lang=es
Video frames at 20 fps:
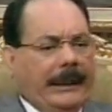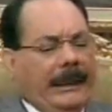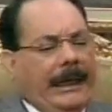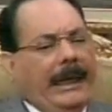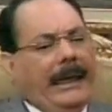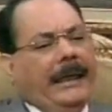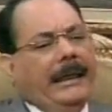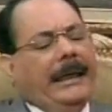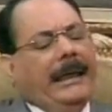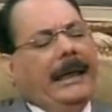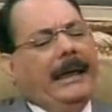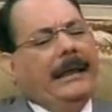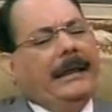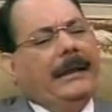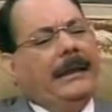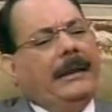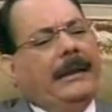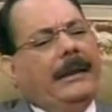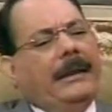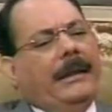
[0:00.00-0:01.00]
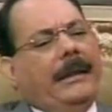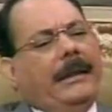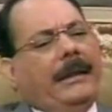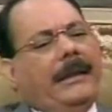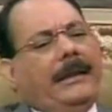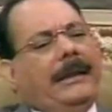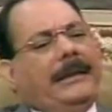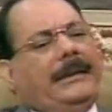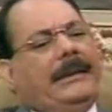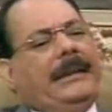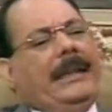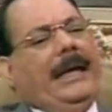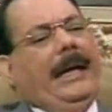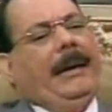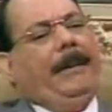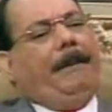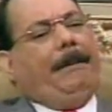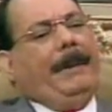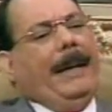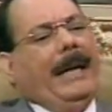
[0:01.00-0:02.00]
Reina,
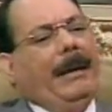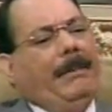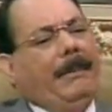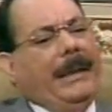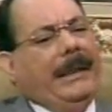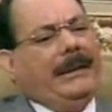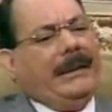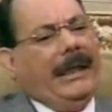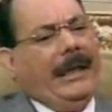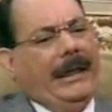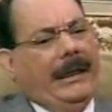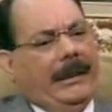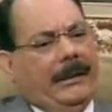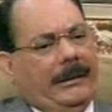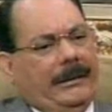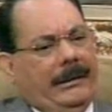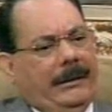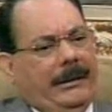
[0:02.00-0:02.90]
de permitir